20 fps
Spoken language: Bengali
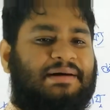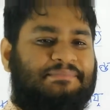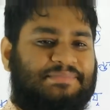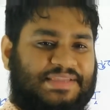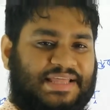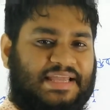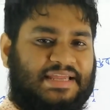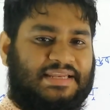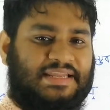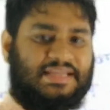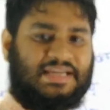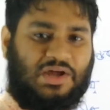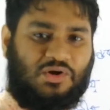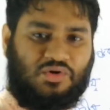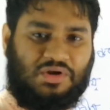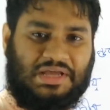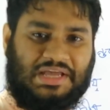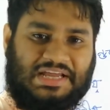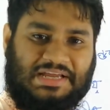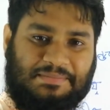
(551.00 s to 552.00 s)
নাম দেইনি
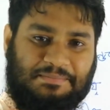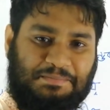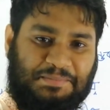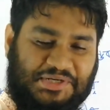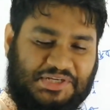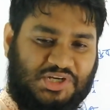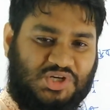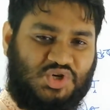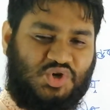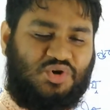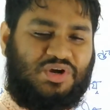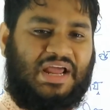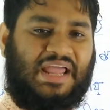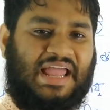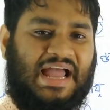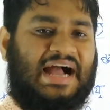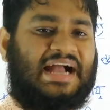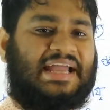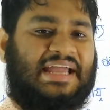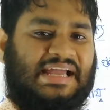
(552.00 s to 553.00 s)
কারণ
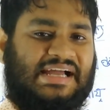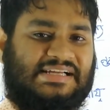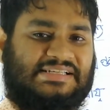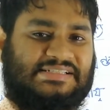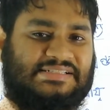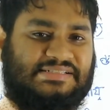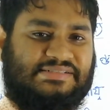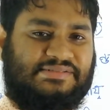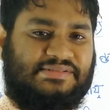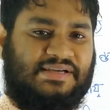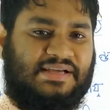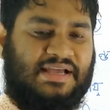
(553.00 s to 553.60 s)
বিশেষ্যটাই আগে আসে